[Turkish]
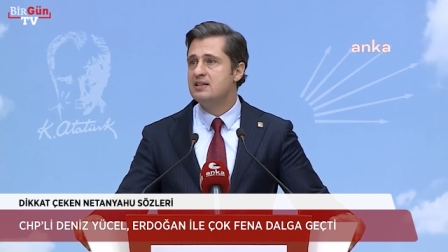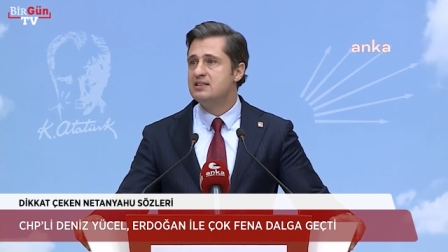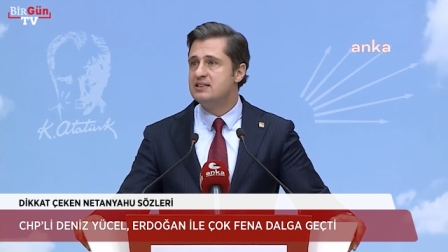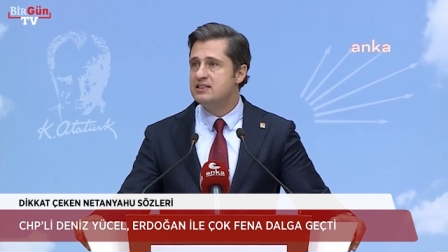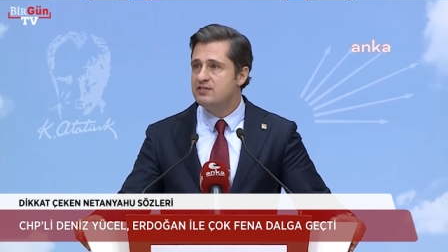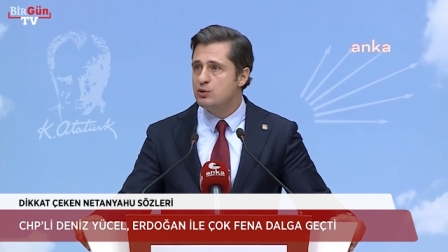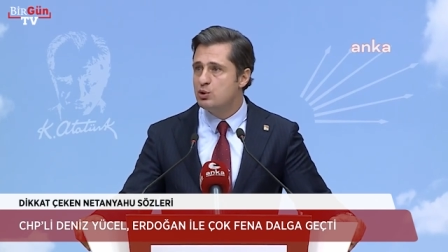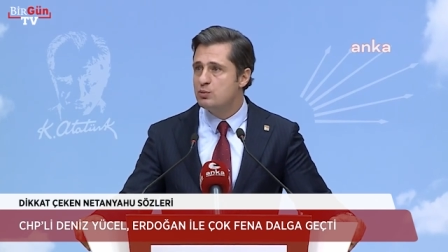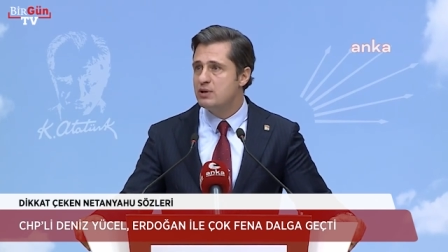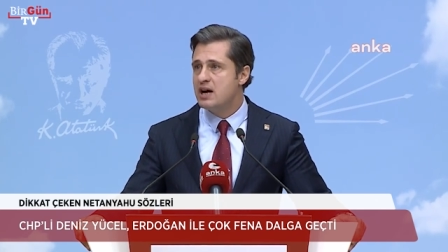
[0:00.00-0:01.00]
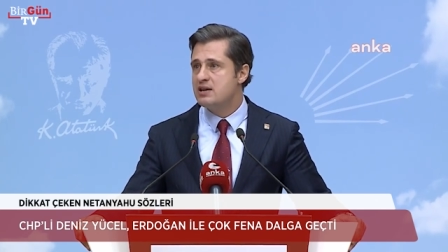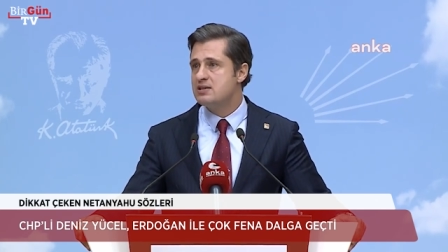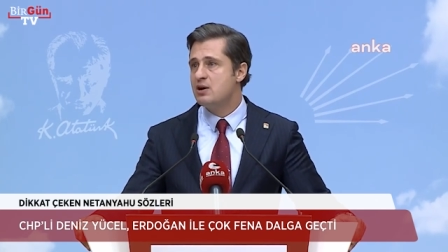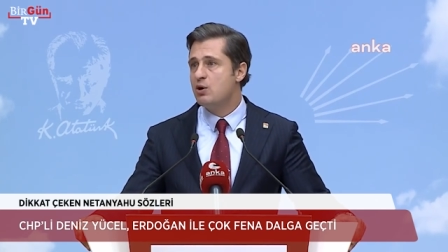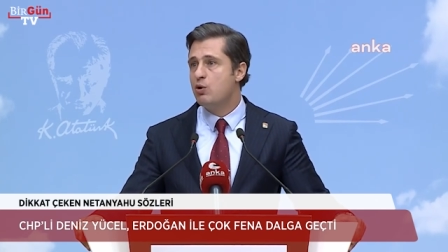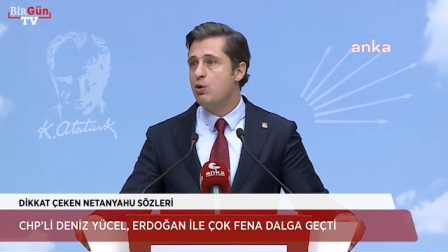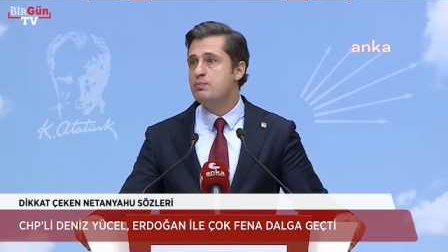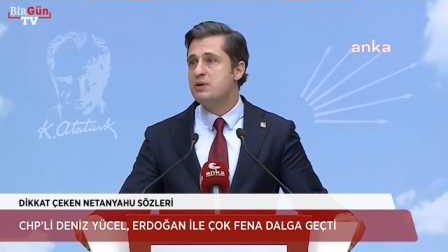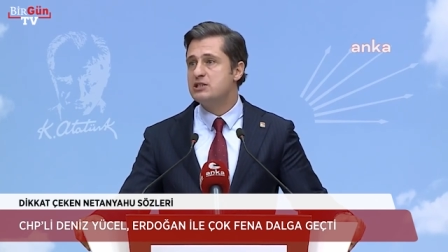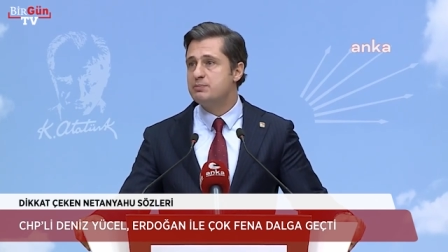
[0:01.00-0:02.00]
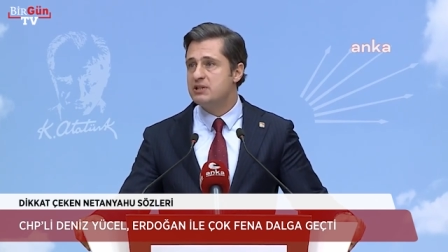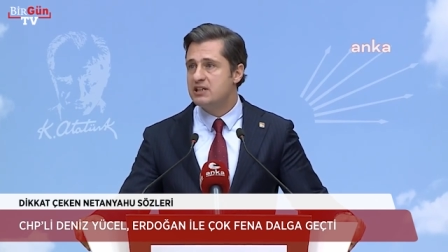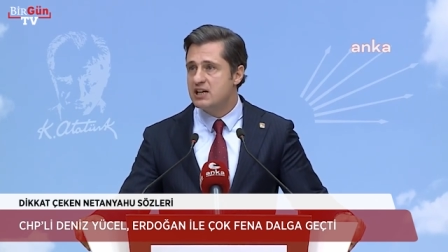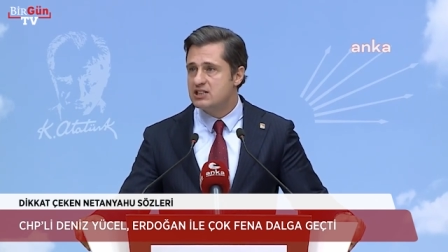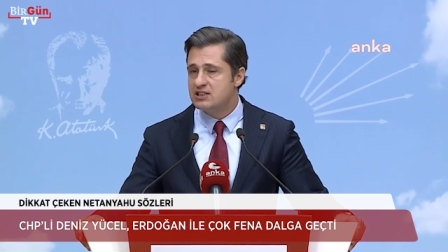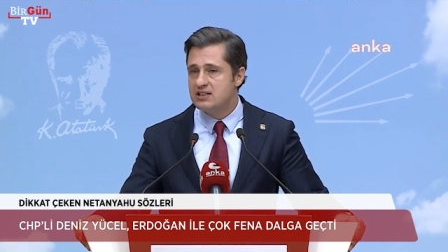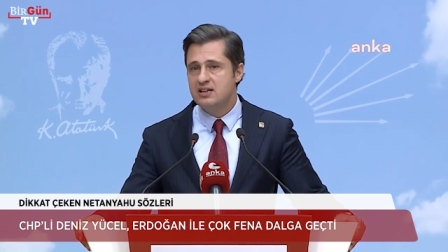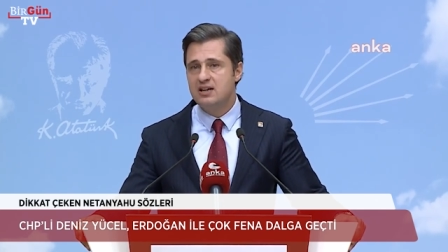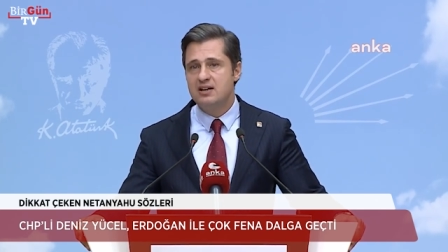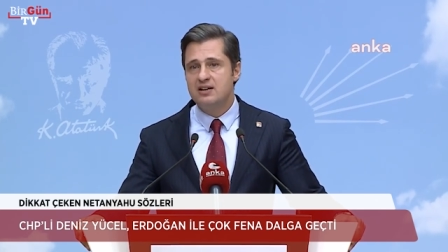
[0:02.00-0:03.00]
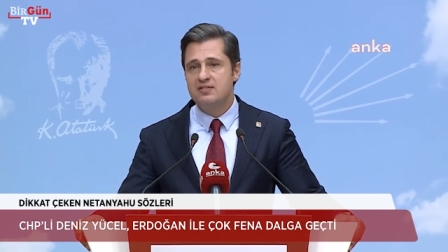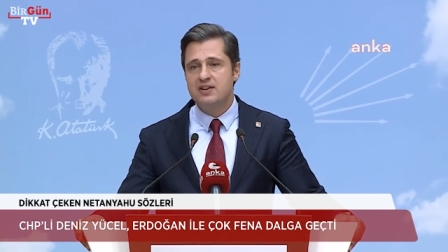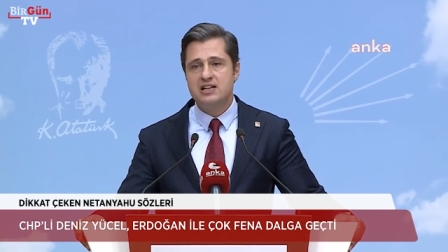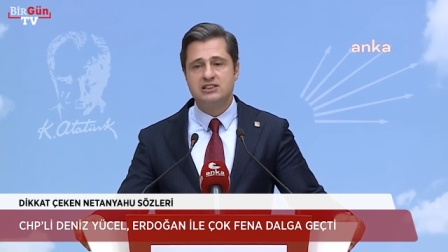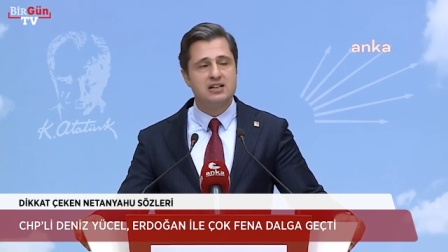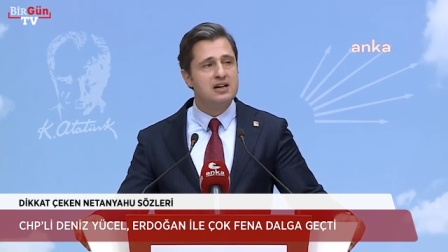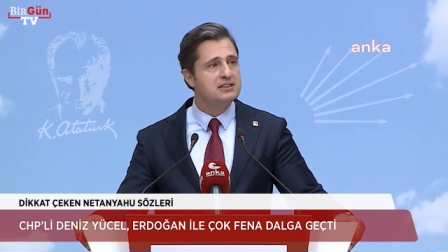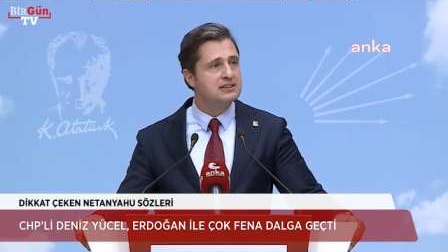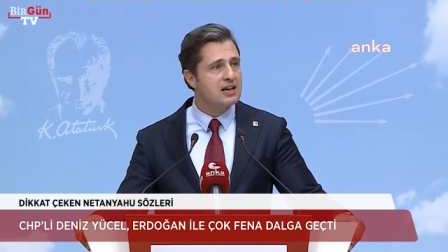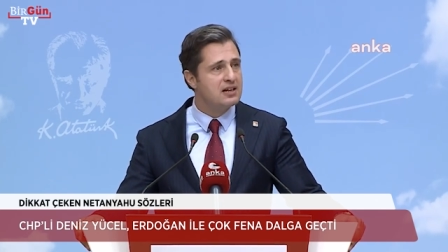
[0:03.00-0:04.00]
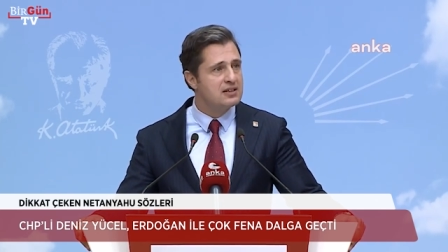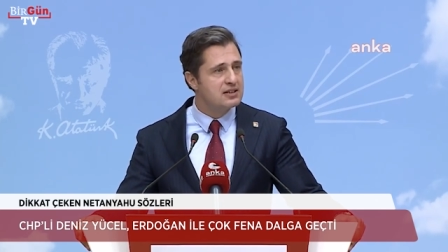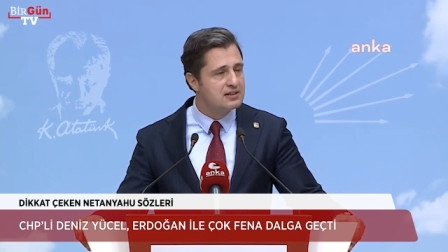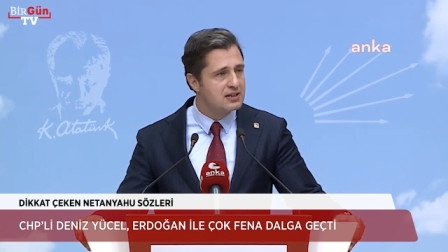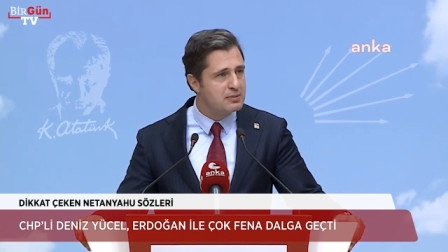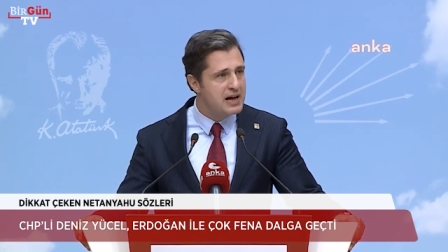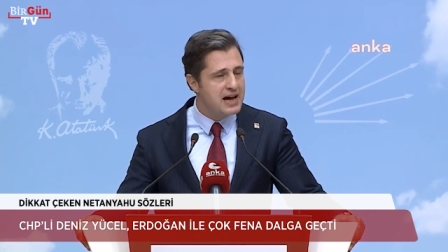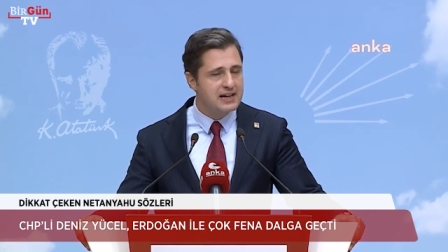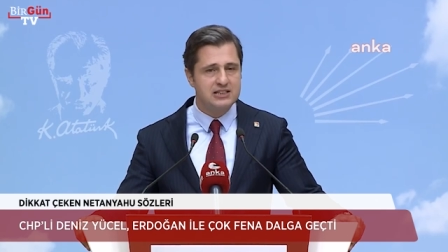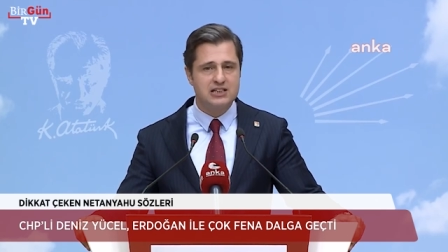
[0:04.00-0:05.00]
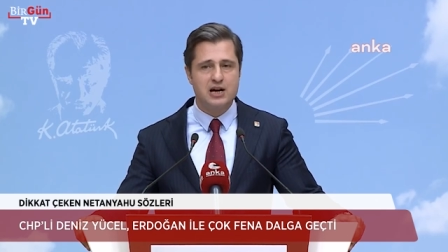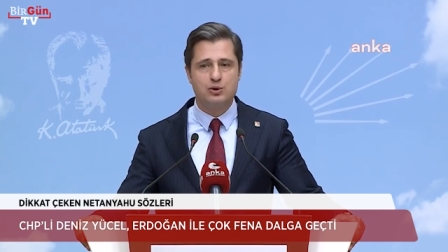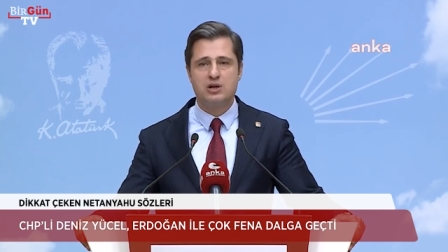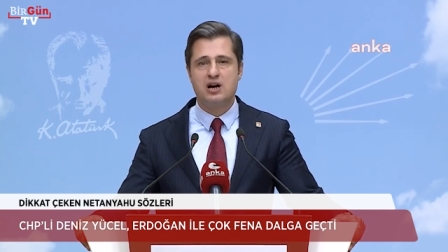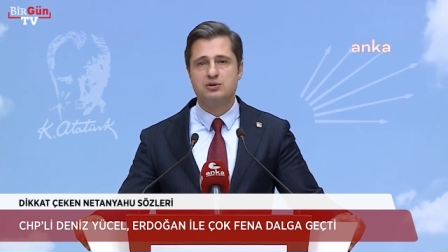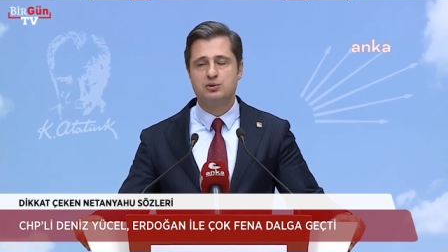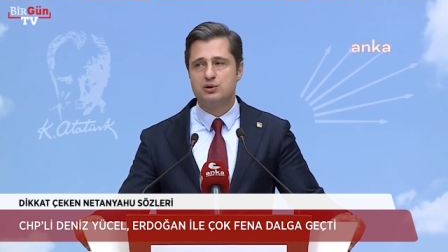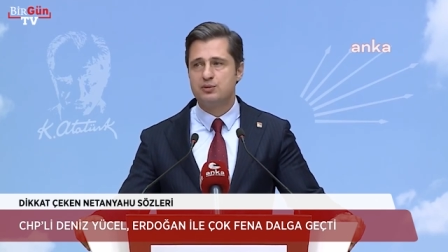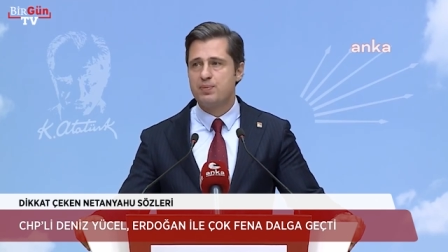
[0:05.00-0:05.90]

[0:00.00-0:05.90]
sivil ölümler 15 bini geçti ve yaşanan insanlık dramı her geçen gün artıyor.